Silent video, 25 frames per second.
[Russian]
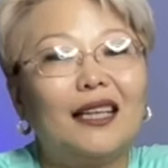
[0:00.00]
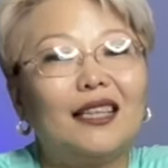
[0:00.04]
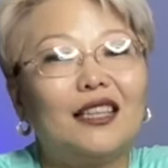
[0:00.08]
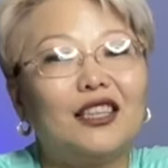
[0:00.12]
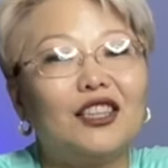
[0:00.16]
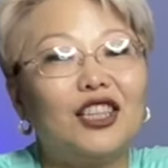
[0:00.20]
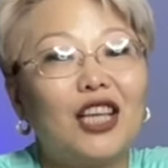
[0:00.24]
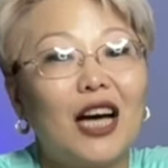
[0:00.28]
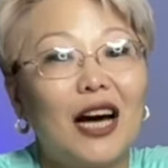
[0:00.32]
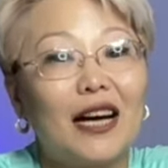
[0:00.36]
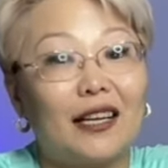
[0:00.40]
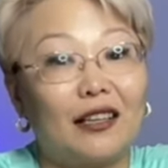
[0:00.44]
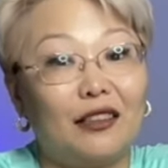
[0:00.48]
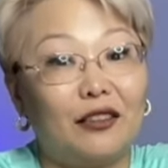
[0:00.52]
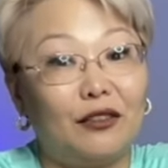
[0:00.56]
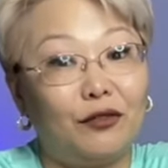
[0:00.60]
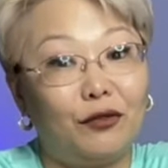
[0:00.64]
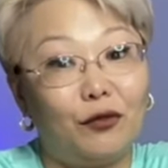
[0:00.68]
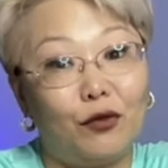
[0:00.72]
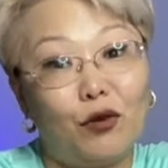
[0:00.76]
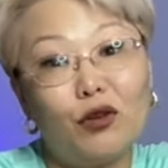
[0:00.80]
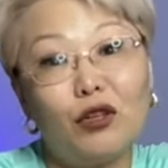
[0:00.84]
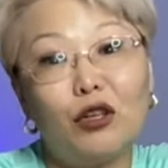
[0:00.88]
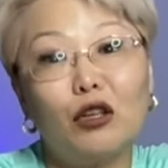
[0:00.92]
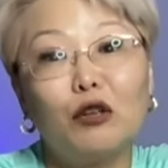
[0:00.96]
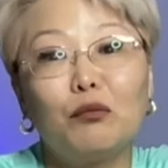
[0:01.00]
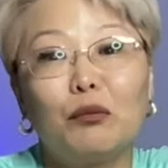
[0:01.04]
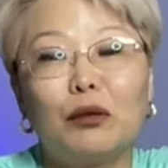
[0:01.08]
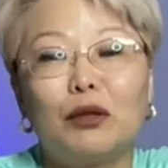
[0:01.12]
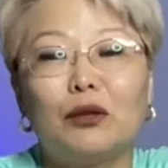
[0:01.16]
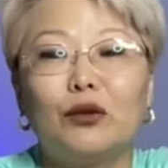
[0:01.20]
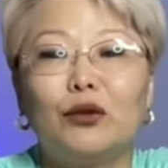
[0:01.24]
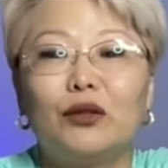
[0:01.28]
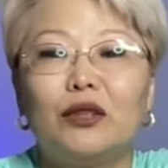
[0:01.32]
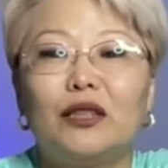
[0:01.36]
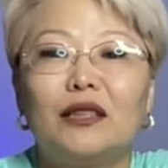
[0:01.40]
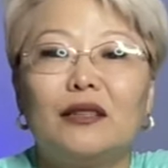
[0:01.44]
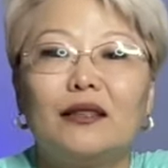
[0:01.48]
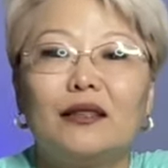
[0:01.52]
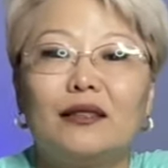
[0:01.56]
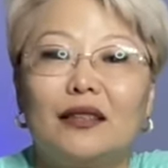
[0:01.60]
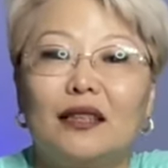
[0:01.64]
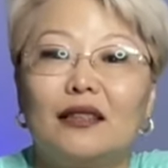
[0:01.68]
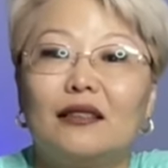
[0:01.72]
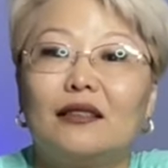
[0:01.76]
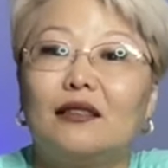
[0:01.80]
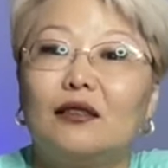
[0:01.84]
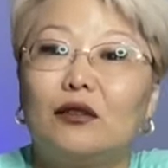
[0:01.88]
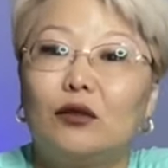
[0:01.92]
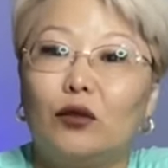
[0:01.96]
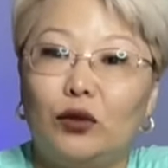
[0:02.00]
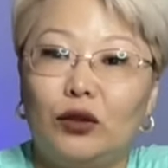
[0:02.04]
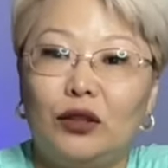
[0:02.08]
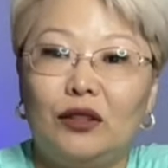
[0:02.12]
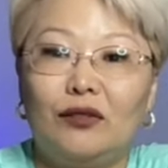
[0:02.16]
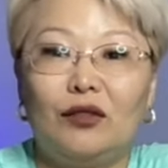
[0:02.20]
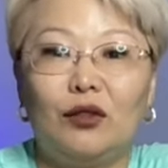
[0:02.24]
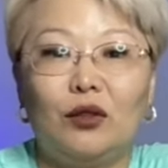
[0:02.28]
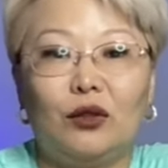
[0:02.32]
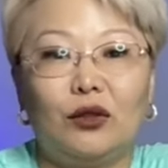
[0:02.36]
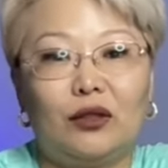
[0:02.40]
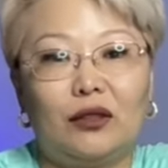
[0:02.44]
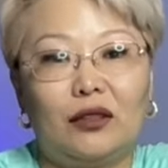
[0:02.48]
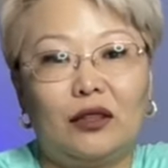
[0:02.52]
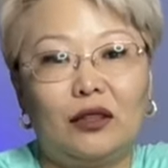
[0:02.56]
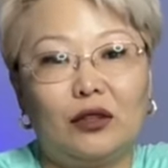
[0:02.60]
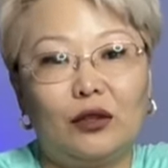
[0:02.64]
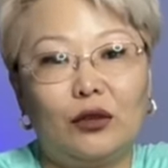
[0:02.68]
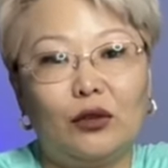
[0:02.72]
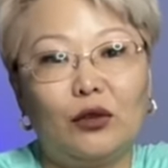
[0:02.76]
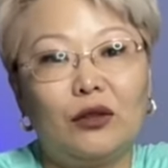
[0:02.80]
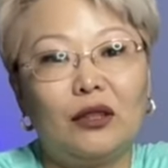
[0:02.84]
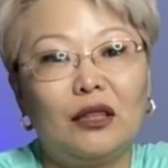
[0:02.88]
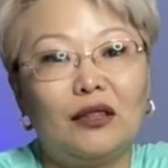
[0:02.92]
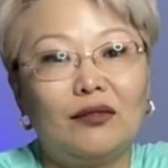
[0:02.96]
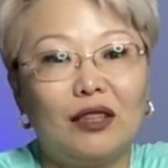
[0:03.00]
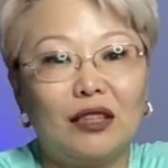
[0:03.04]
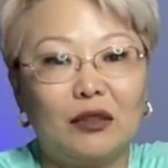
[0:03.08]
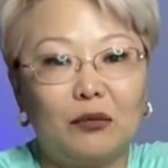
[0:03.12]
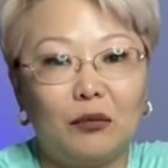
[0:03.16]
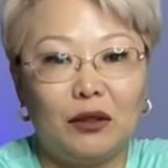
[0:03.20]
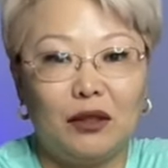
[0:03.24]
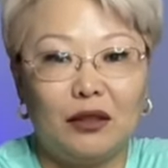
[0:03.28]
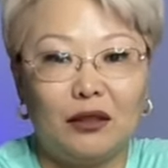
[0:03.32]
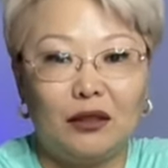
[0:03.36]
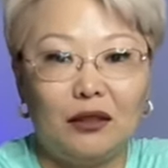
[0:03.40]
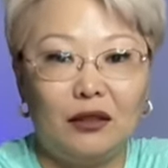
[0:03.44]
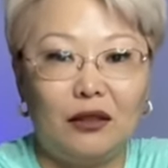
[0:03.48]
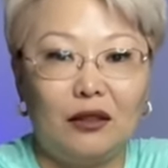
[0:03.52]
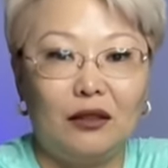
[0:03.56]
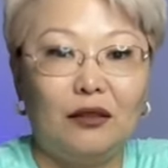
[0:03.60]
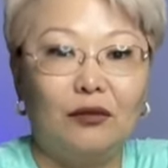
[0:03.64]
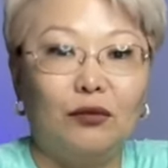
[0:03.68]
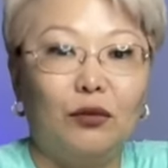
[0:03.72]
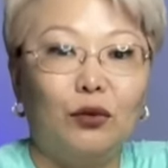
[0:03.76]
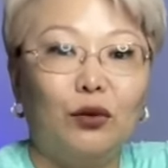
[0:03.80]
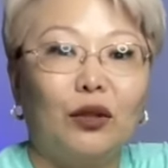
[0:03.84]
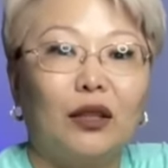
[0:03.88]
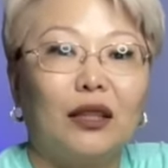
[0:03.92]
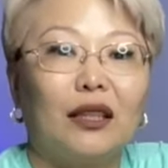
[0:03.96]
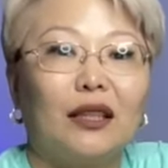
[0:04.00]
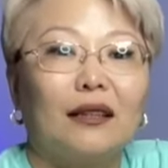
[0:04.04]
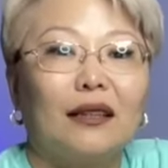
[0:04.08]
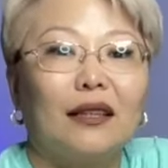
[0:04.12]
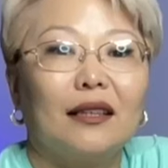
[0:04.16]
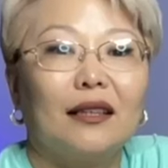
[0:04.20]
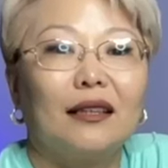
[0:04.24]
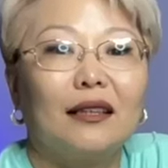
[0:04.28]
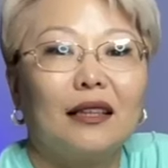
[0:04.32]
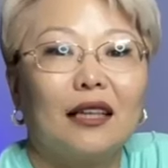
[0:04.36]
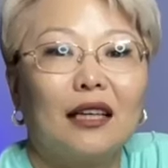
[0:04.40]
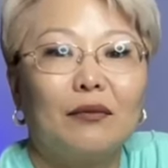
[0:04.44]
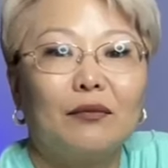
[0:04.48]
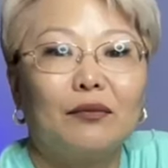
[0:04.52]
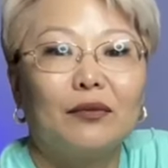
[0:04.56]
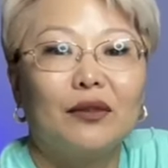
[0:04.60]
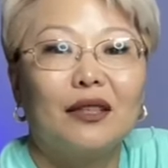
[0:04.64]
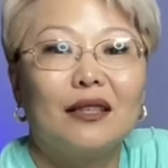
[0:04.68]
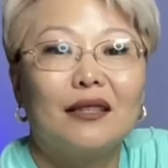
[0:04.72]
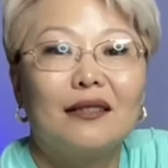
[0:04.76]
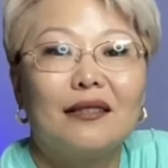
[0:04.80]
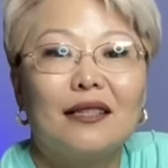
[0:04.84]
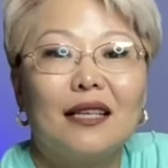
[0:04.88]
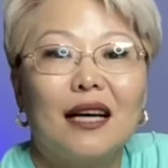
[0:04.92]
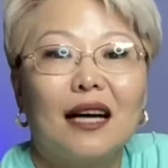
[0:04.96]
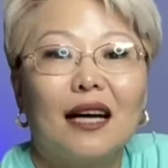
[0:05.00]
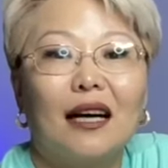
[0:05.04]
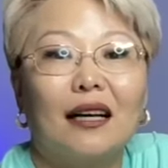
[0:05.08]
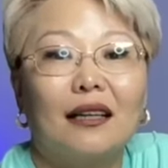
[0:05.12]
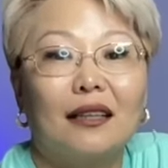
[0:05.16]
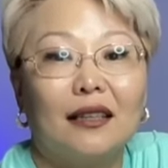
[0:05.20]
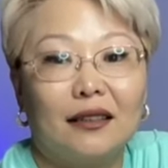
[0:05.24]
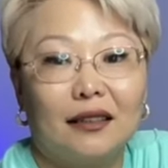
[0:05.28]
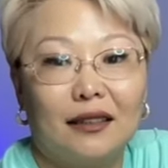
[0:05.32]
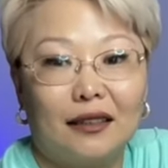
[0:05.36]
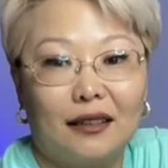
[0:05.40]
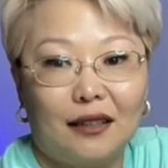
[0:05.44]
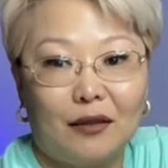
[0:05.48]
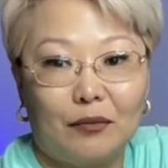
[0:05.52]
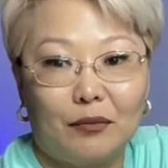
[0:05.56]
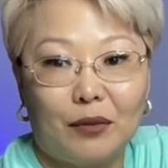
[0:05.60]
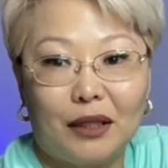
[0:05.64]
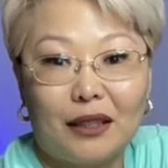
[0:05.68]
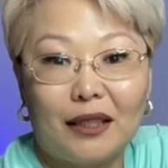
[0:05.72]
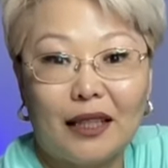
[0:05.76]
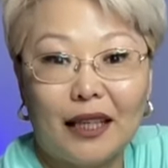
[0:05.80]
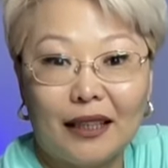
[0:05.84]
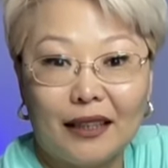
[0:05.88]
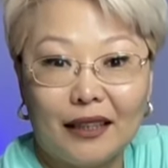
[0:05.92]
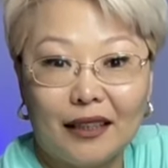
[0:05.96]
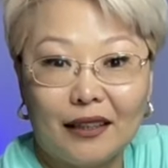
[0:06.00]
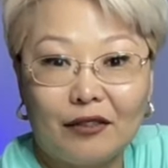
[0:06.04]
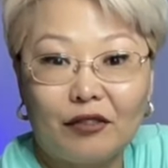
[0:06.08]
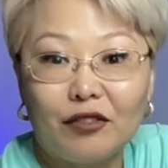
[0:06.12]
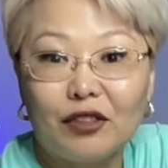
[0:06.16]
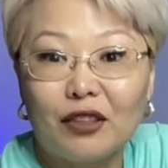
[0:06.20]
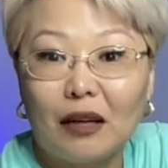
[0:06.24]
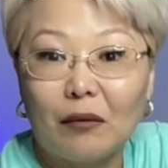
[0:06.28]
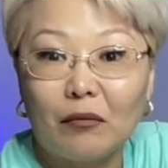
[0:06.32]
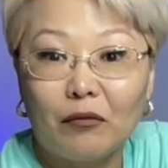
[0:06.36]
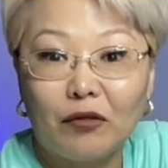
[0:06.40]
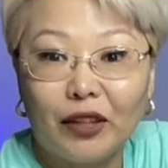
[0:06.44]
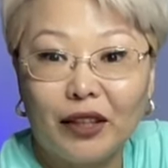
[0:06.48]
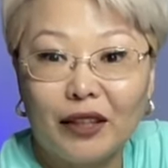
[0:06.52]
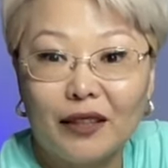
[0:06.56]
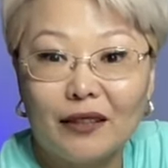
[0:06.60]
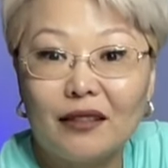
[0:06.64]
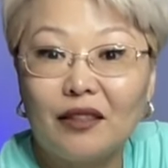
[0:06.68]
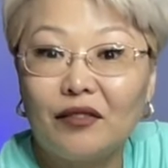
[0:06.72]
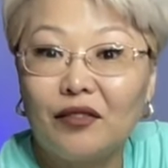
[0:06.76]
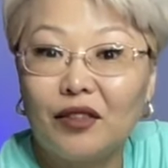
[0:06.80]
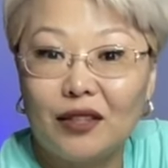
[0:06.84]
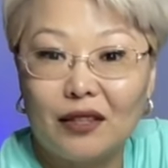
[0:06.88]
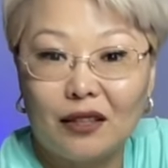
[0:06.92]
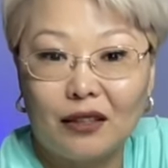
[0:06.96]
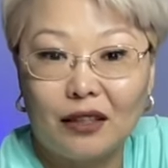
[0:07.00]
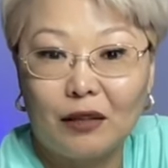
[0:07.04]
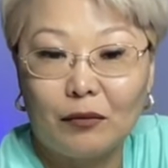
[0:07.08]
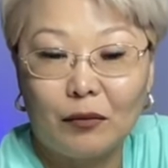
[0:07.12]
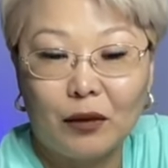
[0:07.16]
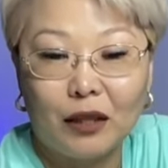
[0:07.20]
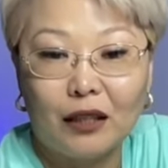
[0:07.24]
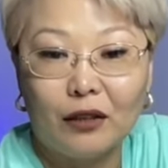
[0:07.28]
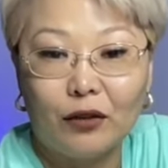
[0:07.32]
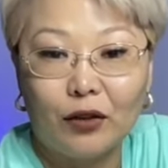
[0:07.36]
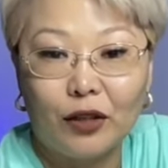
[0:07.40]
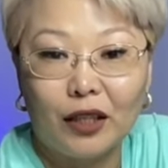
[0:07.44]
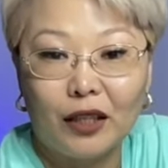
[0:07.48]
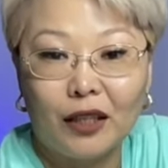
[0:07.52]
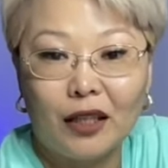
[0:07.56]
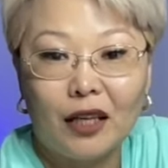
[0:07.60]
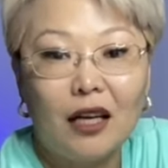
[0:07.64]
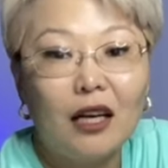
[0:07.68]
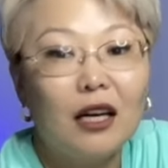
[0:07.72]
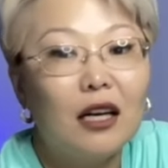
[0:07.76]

Джаред Фогл похудел со 193 до 82 килограмм за год питания в Subway с дефицитом калорий.